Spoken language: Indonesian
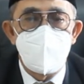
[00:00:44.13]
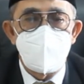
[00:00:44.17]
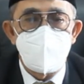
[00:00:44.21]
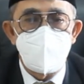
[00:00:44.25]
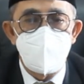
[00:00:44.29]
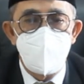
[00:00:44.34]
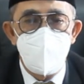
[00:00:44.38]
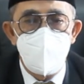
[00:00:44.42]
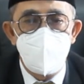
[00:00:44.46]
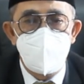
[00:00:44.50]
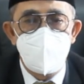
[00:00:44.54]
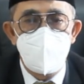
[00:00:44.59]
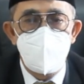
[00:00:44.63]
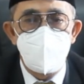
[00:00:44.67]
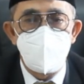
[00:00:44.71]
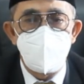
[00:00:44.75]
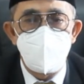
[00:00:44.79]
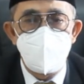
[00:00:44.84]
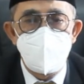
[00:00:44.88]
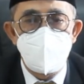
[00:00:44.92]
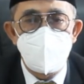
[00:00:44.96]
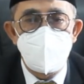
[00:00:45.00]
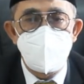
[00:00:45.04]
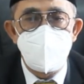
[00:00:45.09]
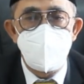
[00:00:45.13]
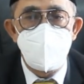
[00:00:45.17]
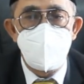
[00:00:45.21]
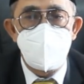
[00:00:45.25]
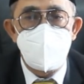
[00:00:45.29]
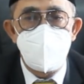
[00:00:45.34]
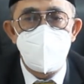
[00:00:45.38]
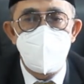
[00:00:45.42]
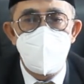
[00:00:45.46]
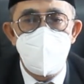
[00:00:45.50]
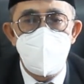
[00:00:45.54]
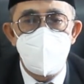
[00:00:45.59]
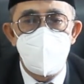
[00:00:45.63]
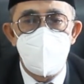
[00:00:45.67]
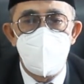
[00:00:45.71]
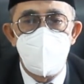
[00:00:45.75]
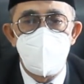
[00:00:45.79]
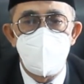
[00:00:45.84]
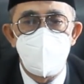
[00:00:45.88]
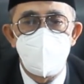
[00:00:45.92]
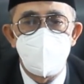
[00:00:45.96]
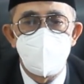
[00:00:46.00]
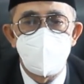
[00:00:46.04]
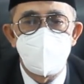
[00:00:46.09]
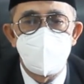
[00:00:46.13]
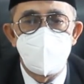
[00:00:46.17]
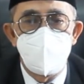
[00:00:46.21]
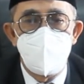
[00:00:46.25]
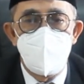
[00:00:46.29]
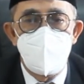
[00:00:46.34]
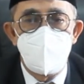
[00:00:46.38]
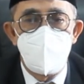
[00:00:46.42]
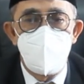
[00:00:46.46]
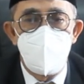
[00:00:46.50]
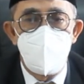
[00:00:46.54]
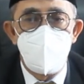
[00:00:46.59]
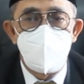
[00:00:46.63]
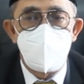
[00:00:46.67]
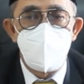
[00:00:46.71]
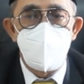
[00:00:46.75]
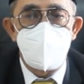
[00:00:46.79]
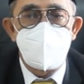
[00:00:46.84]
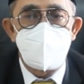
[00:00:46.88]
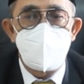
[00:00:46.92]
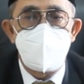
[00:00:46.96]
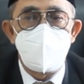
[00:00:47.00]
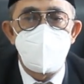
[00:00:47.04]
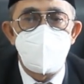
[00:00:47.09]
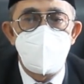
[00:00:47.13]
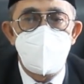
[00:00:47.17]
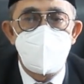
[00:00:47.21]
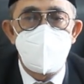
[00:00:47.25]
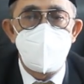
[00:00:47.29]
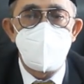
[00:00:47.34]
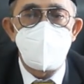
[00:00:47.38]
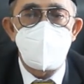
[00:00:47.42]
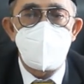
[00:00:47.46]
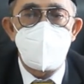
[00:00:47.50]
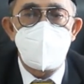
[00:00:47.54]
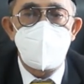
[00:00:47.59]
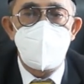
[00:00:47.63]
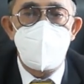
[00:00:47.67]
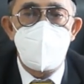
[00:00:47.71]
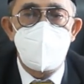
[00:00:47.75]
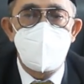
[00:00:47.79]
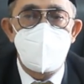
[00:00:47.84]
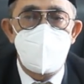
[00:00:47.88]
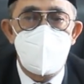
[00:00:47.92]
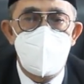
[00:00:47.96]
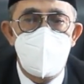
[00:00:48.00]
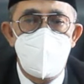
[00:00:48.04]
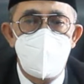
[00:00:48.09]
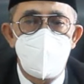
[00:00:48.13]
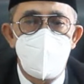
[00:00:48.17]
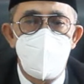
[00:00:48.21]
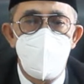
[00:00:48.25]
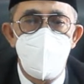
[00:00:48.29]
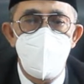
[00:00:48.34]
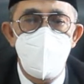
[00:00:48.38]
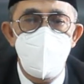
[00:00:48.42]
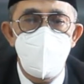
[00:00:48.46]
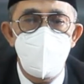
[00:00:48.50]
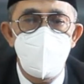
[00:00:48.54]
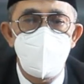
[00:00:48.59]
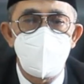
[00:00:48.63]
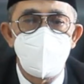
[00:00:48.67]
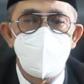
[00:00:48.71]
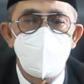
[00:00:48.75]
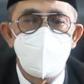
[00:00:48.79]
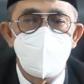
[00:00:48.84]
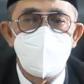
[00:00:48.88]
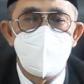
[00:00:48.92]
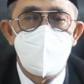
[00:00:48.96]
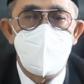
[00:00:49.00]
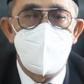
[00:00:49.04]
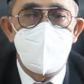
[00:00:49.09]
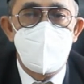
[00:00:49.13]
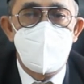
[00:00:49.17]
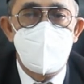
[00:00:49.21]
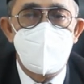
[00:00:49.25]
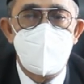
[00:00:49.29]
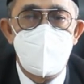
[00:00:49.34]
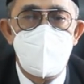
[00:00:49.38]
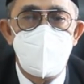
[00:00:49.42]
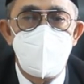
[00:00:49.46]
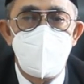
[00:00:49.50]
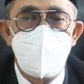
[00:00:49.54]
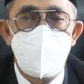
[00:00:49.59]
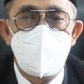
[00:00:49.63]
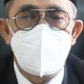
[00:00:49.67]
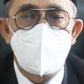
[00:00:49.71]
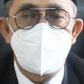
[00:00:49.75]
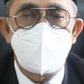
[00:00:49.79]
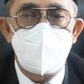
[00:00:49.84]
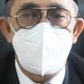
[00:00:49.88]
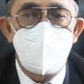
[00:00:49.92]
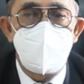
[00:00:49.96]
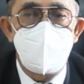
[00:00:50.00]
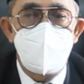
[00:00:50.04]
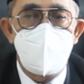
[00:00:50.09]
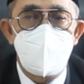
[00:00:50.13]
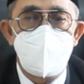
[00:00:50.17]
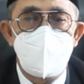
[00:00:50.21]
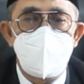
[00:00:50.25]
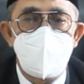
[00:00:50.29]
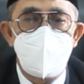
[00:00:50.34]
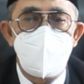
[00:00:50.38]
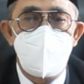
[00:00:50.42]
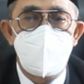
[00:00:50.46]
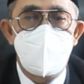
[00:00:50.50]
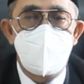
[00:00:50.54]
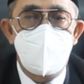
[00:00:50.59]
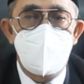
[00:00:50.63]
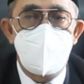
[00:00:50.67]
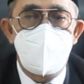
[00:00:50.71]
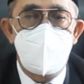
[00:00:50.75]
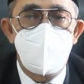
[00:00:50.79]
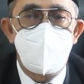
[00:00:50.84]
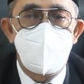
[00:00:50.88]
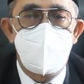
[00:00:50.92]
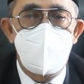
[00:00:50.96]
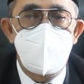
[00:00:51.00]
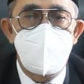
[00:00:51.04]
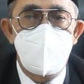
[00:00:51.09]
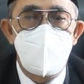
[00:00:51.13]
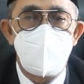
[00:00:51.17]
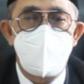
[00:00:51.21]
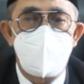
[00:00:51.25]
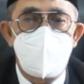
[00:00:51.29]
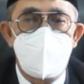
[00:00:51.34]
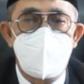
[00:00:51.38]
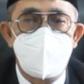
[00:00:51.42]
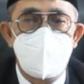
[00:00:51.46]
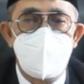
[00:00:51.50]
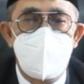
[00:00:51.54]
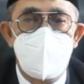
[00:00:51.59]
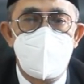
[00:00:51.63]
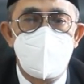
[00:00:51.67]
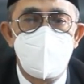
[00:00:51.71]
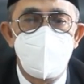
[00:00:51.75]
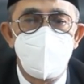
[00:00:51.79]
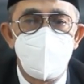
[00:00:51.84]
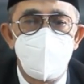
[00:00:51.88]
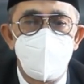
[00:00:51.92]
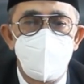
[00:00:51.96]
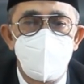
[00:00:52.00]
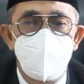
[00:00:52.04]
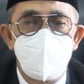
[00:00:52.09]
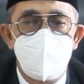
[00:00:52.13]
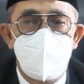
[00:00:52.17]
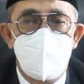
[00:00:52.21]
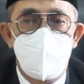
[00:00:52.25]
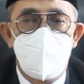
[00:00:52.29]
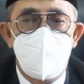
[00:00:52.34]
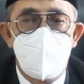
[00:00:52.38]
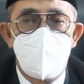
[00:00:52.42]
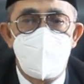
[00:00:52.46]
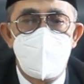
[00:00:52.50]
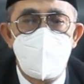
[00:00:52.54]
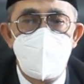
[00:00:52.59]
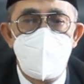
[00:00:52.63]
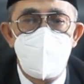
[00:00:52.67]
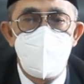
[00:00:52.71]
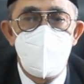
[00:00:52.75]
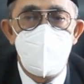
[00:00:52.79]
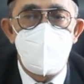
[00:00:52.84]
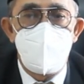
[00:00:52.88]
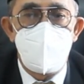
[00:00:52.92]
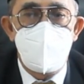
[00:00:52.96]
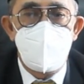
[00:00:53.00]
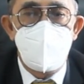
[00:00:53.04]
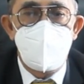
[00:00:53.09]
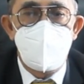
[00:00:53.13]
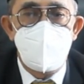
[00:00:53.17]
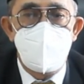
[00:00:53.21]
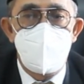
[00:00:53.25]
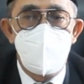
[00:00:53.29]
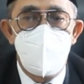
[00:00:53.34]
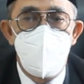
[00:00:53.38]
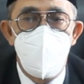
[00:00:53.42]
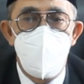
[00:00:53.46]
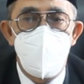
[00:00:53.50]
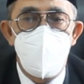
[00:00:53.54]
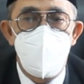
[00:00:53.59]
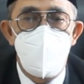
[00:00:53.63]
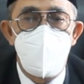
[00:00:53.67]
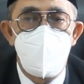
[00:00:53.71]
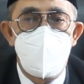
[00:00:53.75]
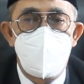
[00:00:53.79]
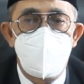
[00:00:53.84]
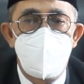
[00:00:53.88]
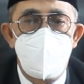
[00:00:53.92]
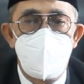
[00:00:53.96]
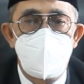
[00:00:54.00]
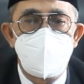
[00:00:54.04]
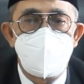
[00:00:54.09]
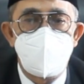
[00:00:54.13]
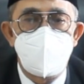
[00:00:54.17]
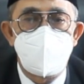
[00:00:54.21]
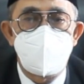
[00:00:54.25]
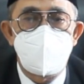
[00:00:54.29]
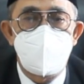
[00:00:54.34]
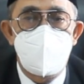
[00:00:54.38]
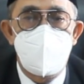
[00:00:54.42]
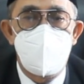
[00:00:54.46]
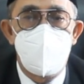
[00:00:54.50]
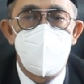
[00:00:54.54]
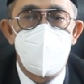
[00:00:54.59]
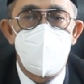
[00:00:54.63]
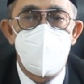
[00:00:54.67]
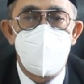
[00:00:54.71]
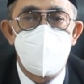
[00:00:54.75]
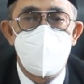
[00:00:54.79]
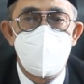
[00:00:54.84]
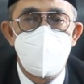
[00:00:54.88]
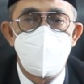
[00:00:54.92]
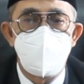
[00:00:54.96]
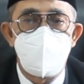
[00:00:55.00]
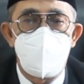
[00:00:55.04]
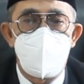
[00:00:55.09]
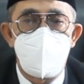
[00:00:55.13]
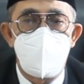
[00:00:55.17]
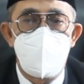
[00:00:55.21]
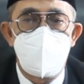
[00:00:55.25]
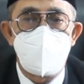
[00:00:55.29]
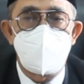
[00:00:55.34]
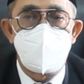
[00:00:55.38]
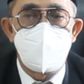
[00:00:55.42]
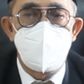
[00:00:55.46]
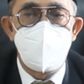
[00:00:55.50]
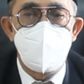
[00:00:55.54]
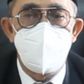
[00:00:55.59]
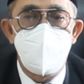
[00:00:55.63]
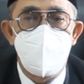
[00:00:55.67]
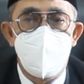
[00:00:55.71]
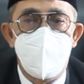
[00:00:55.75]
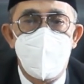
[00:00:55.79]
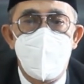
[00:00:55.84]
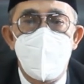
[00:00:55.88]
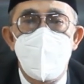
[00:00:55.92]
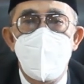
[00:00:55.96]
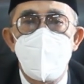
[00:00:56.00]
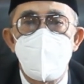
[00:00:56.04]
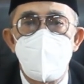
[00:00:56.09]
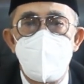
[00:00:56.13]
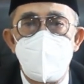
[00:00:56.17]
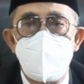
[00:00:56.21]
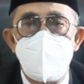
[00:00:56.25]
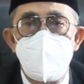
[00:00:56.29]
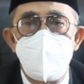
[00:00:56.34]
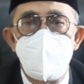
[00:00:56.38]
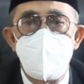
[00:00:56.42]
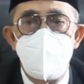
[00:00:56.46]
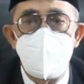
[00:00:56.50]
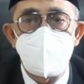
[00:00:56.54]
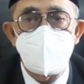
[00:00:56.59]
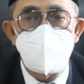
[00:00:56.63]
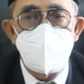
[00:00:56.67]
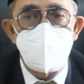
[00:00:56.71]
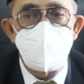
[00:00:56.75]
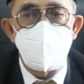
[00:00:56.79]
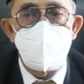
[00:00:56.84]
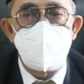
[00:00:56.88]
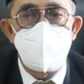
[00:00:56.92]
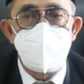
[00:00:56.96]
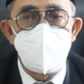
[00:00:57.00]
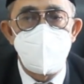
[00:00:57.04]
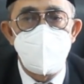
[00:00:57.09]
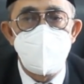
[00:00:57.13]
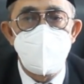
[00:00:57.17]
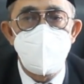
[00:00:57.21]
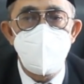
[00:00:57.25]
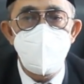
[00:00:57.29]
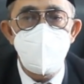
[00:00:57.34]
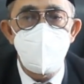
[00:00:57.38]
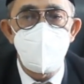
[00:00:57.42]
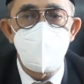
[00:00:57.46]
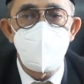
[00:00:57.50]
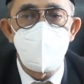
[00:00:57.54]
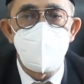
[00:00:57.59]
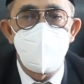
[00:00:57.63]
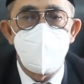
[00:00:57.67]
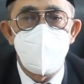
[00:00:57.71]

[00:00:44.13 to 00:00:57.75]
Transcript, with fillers: Semoga visi Mahkamah Agung mewujudkan badan peradilan yang agung dengan memantapkan kemandirian badan peradilan melalui pelayanan hukum berbasis teknologi informasi pada masa pandemi